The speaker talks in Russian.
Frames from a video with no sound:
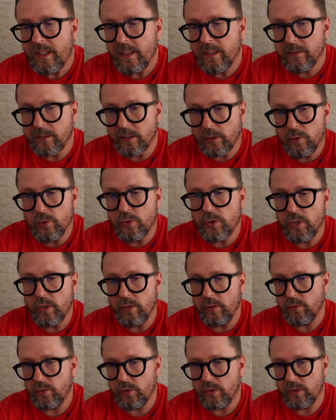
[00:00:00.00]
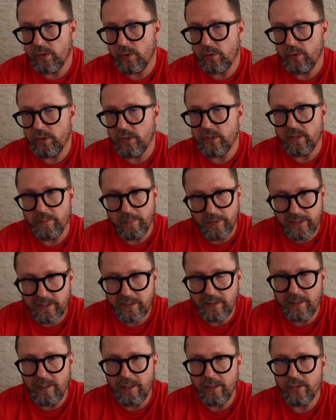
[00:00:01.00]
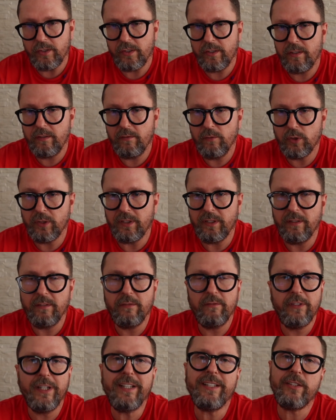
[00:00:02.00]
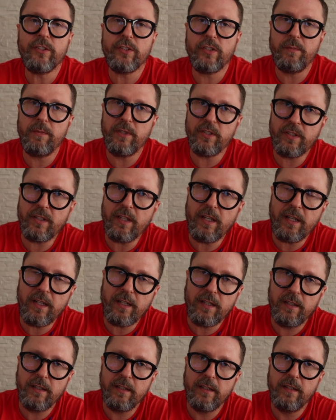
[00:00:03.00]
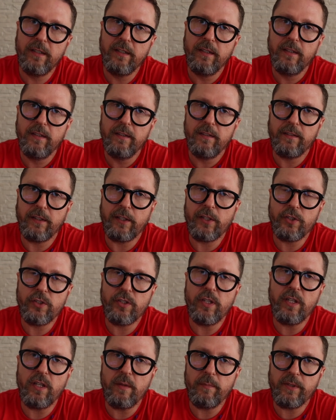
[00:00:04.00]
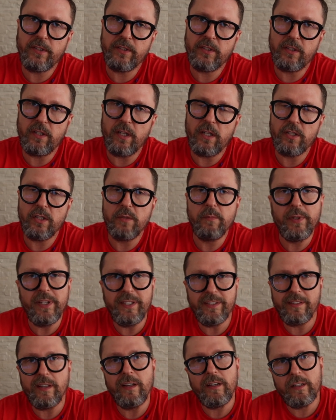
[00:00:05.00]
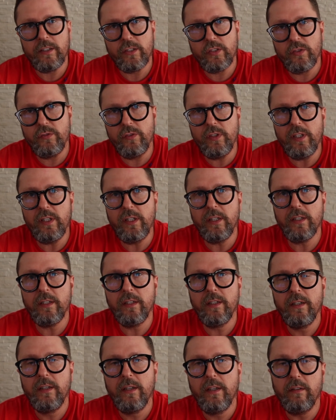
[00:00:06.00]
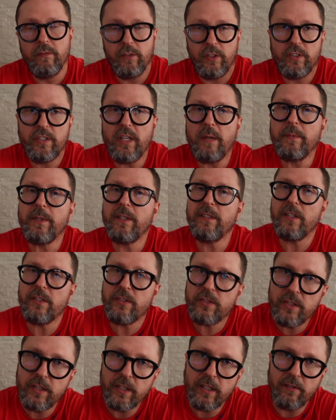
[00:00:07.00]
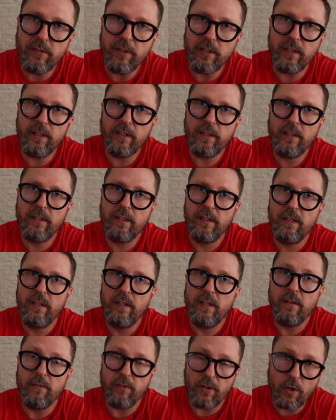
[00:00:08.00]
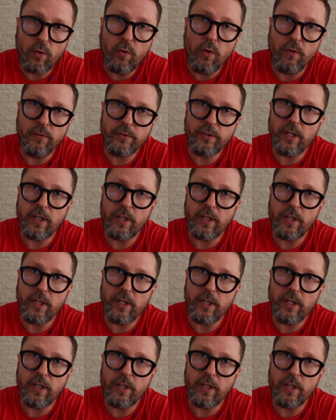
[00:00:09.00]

заключения. Он сейчас находится под стражей. Вот в этих же местах нахождения под стражей при Саакашвили внезапно насиловали врагов